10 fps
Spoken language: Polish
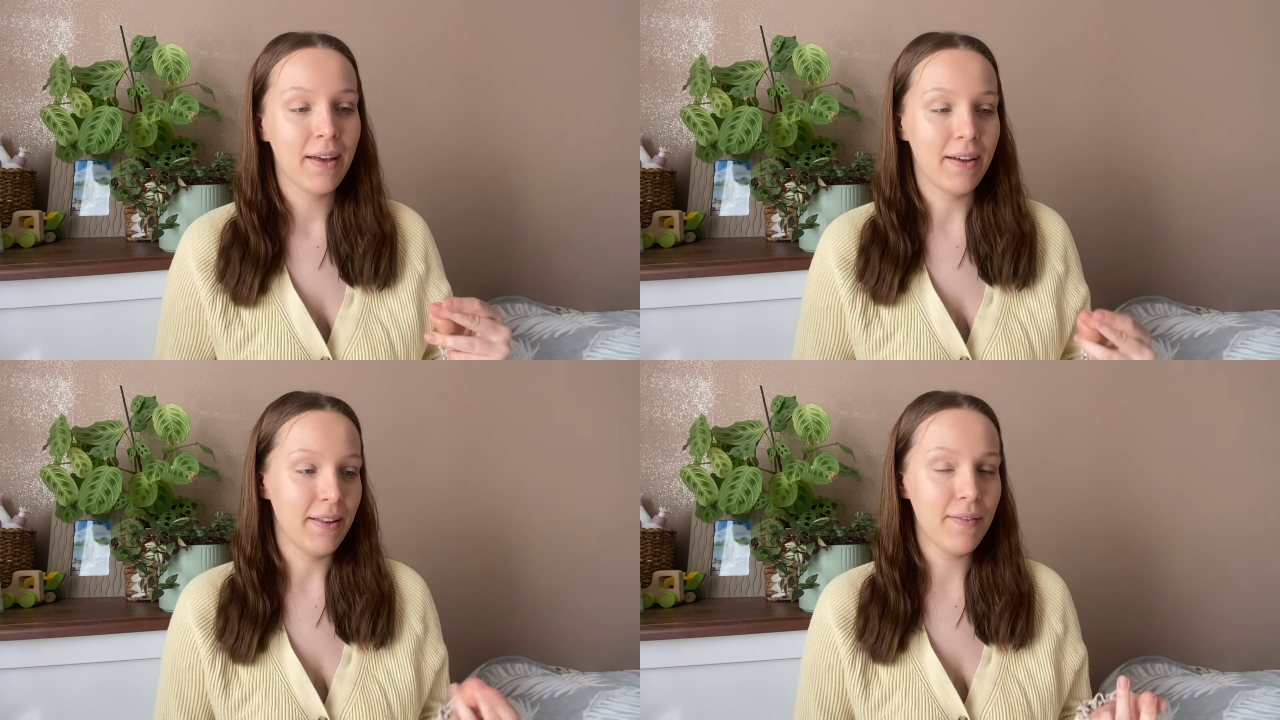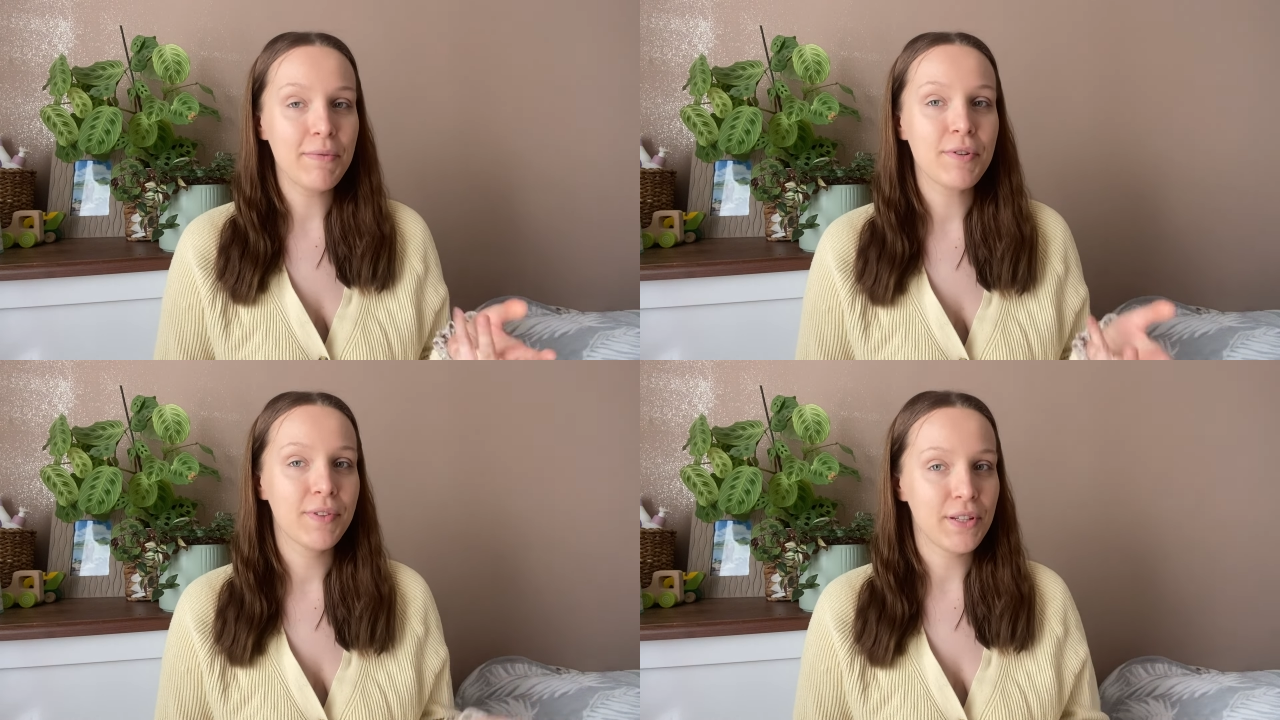Nie
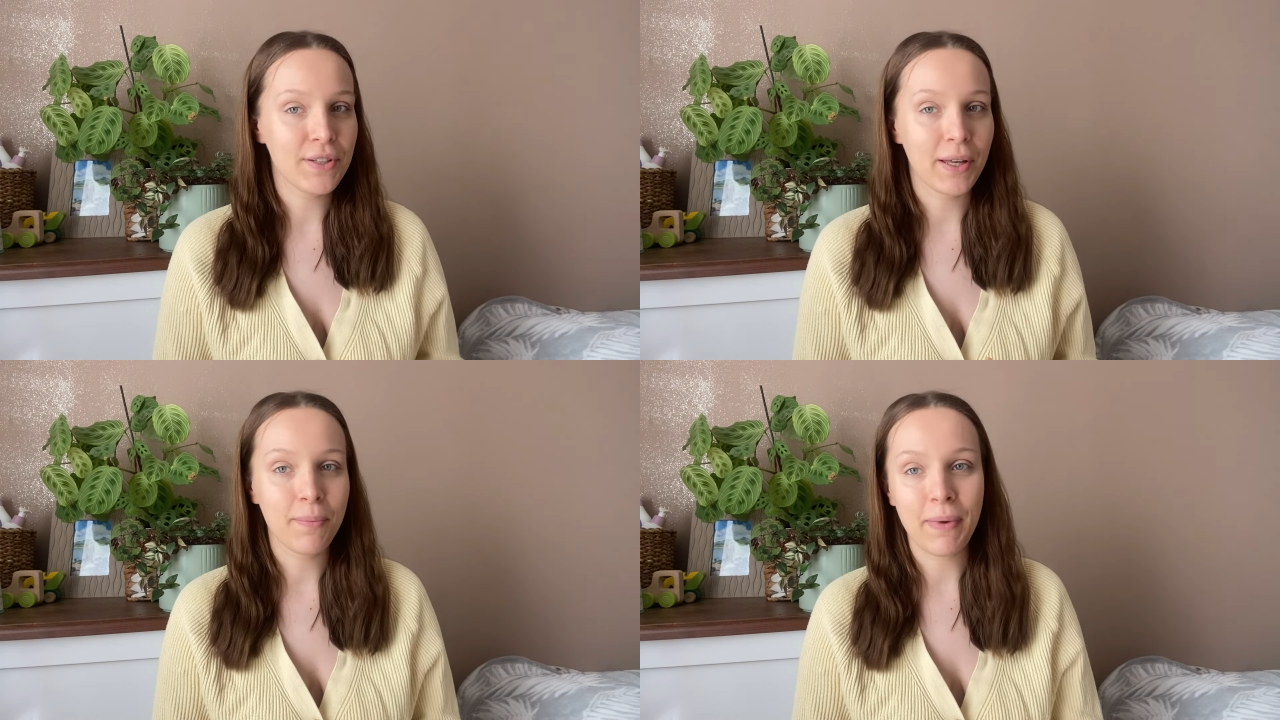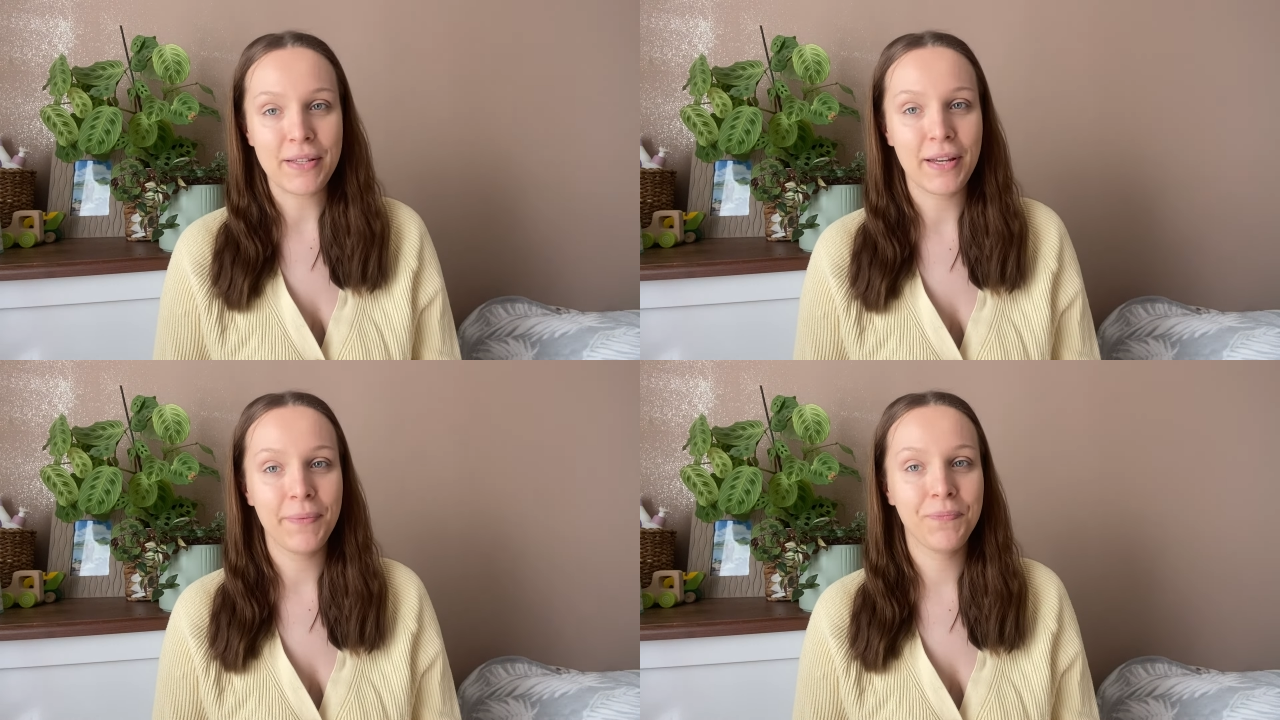wiem, czy Wy też tak
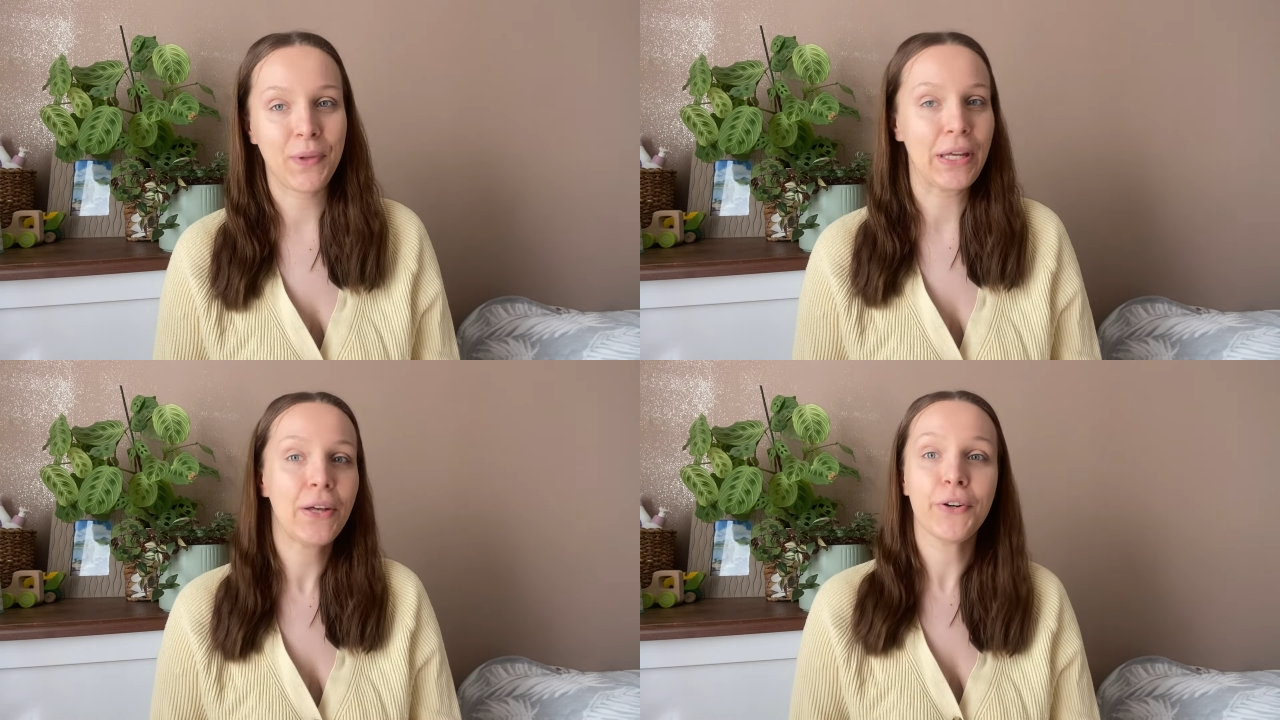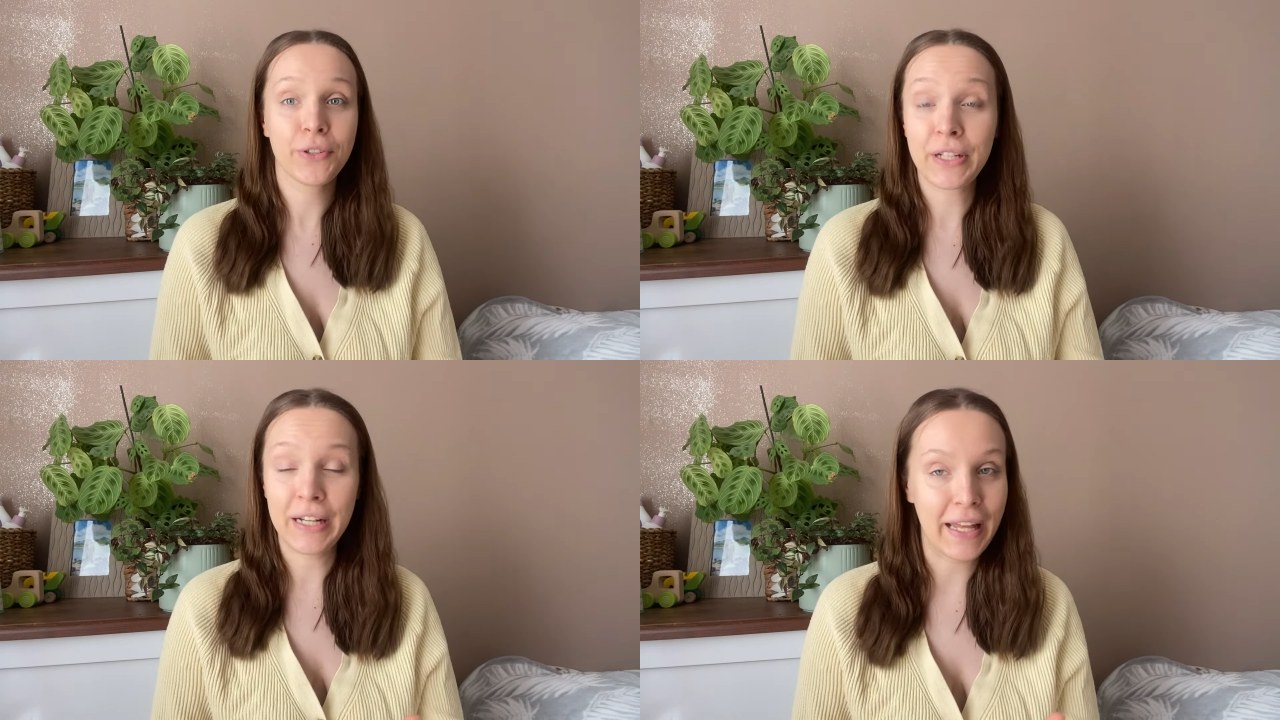macie, takie
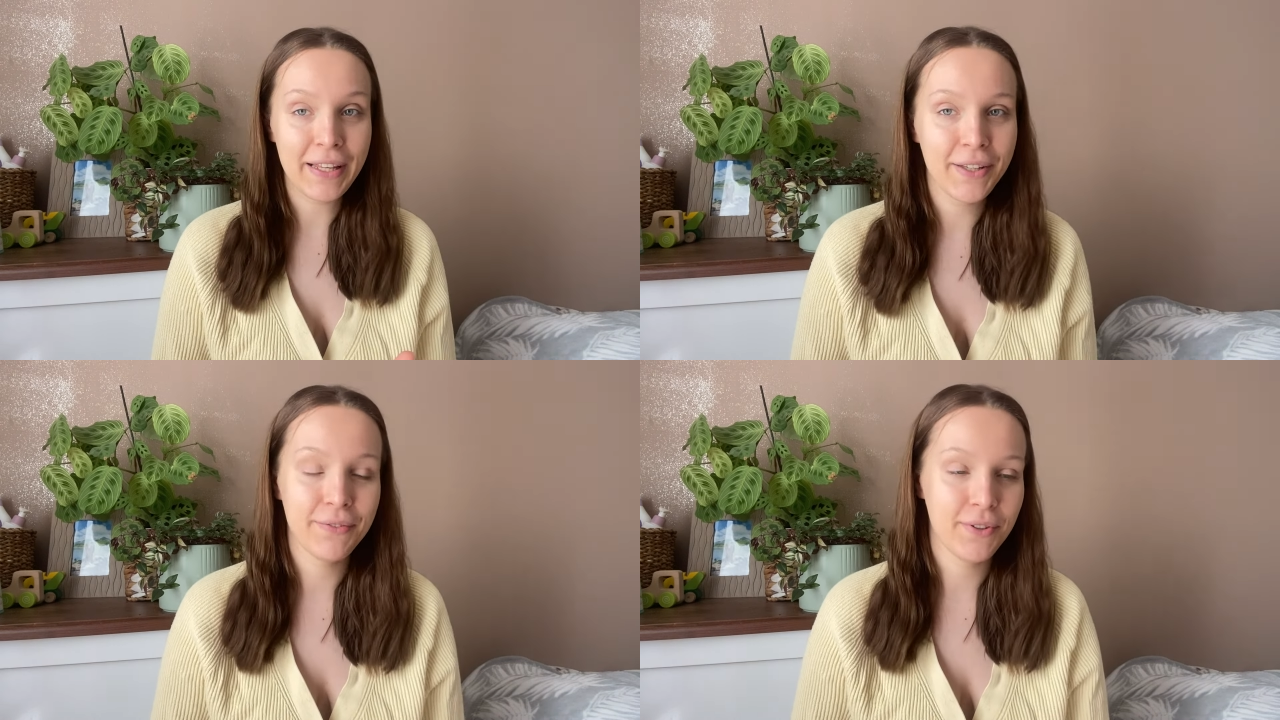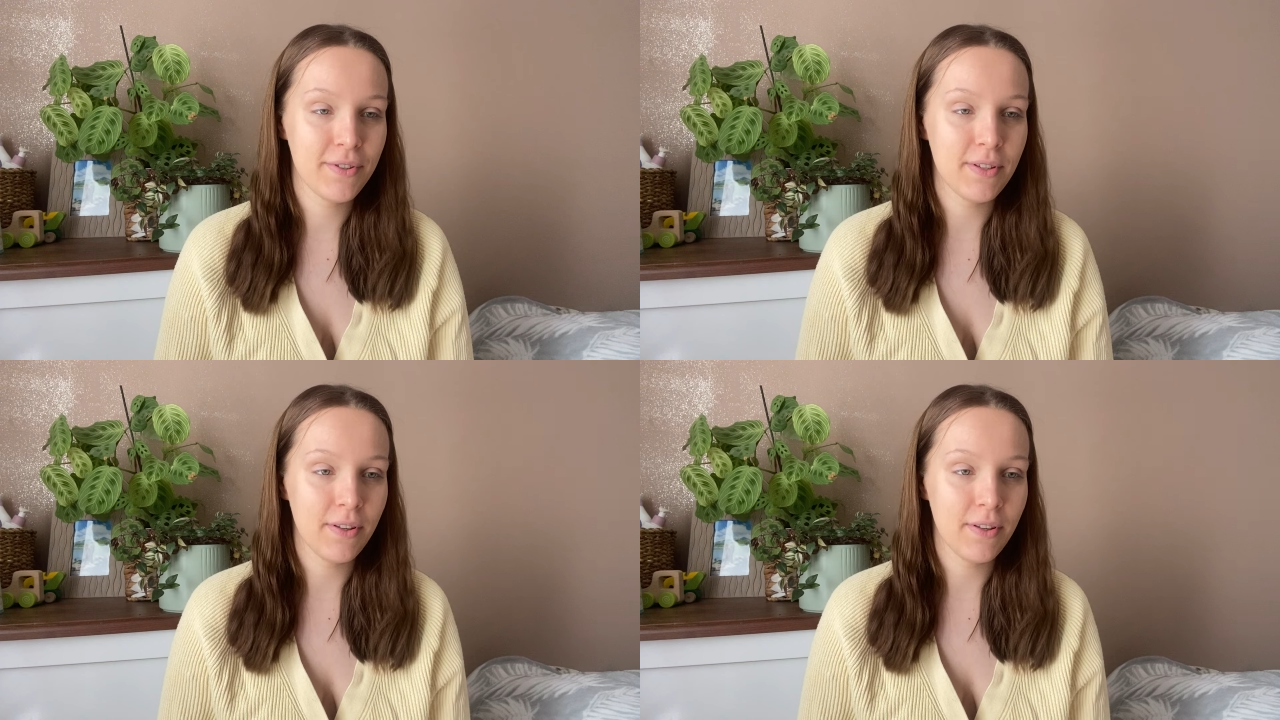odklejki w nocy,